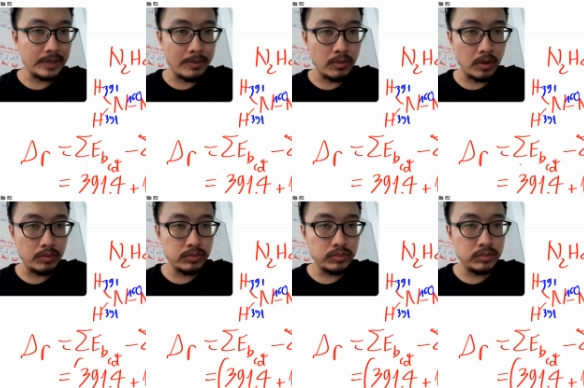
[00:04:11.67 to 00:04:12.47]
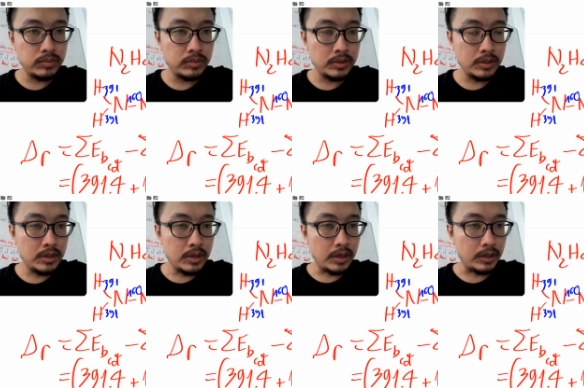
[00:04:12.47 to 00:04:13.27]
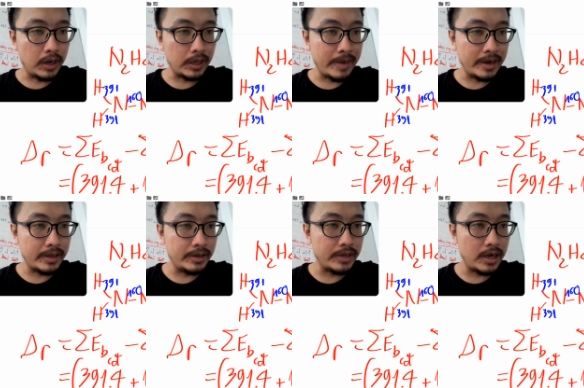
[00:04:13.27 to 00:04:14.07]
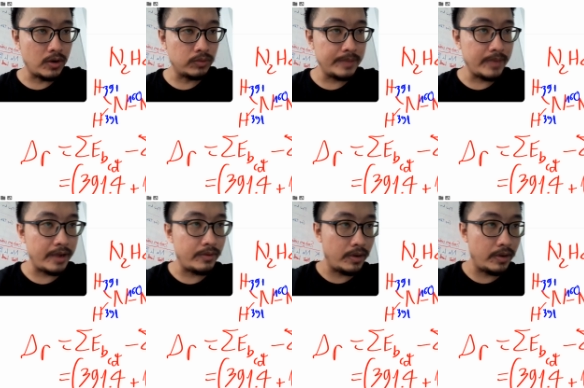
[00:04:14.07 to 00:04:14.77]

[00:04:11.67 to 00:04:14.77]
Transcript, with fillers: là một cục rồi các bạn trừ cho cục tiếp theo